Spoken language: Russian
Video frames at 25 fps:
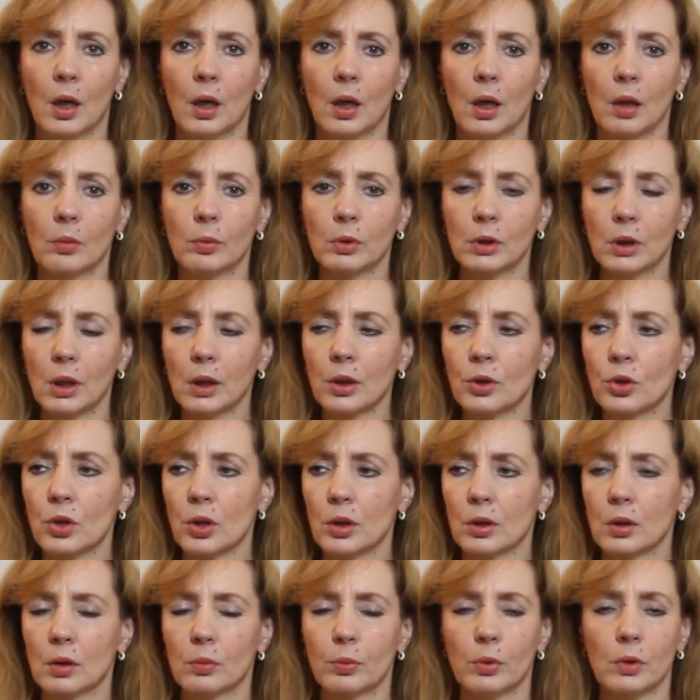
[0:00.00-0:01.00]
А мы так
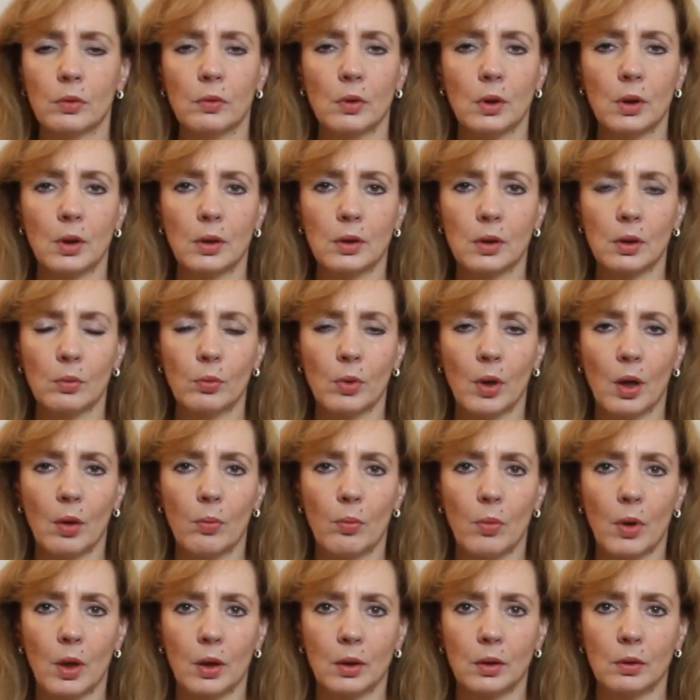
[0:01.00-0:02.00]
часто привыкли себя
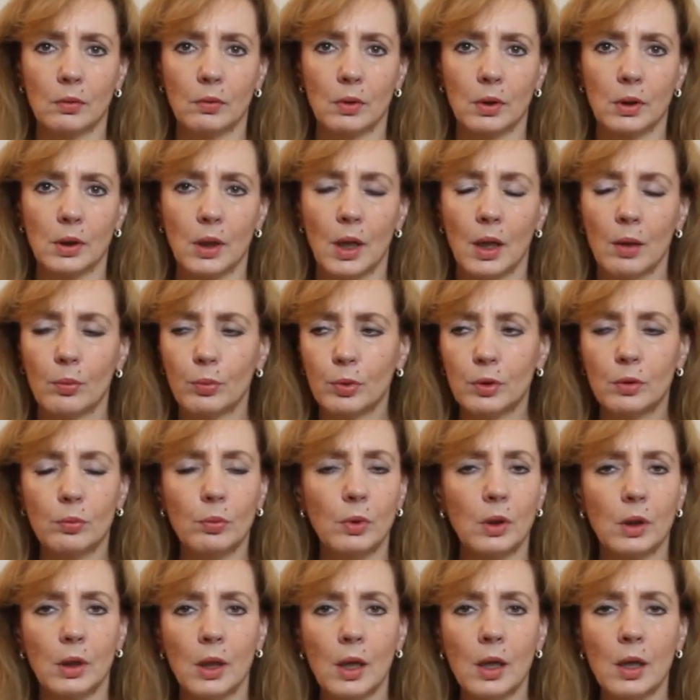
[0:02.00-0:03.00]
обманывать,
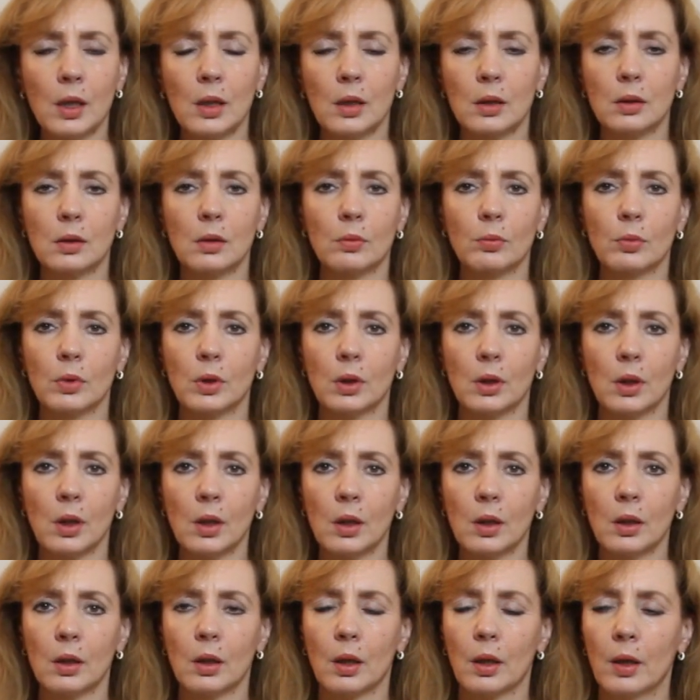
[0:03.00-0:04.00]
подменяя,
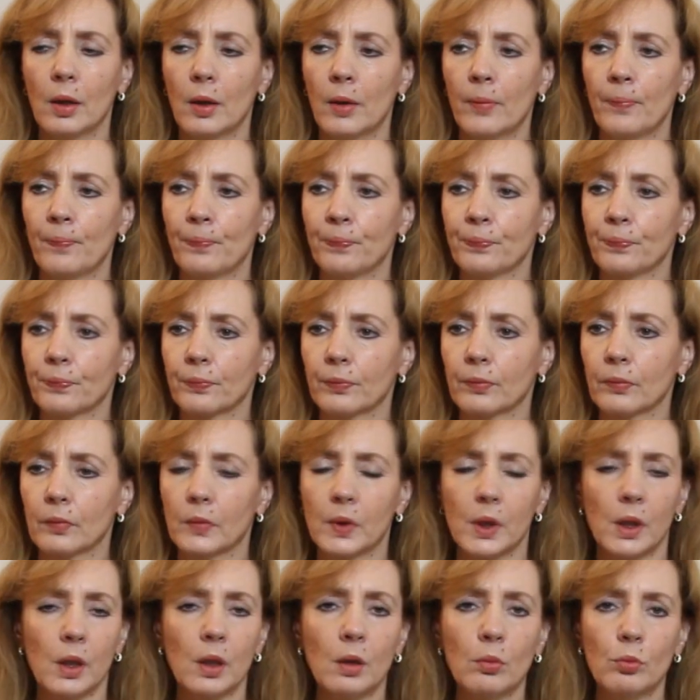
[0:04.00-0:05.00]
заменяя,
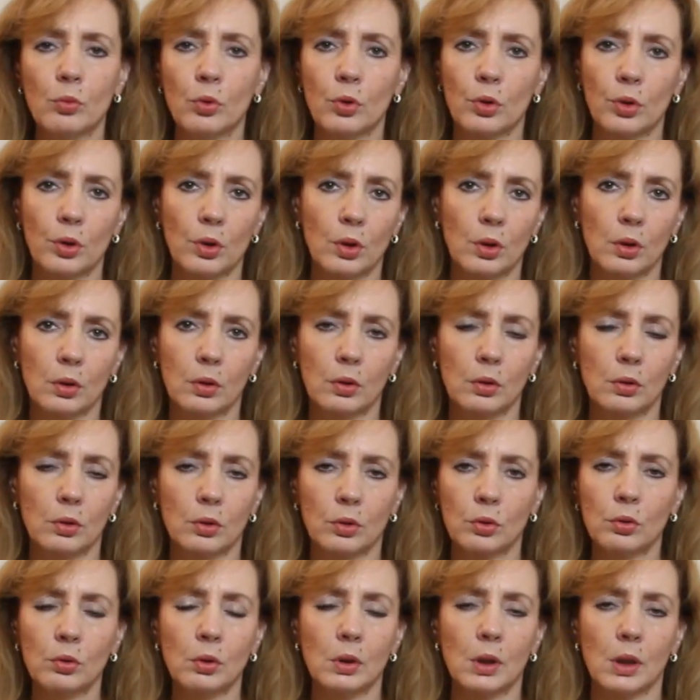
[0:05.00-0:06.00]
требуя
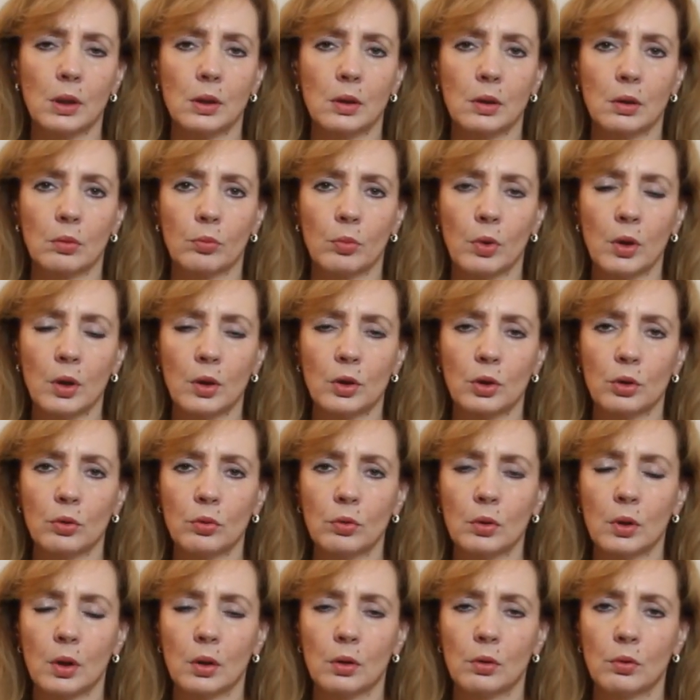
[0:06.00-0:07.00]
что-то от себя,
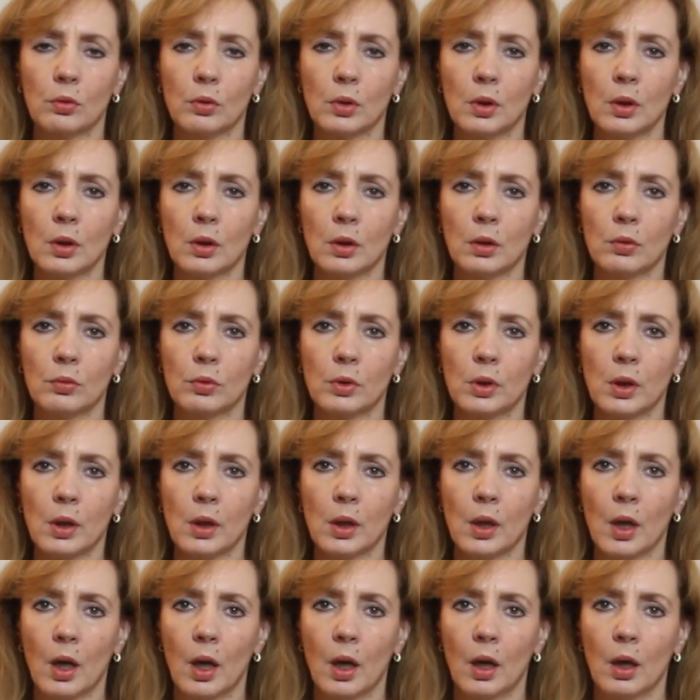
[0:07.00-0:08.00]
что-то от других людей.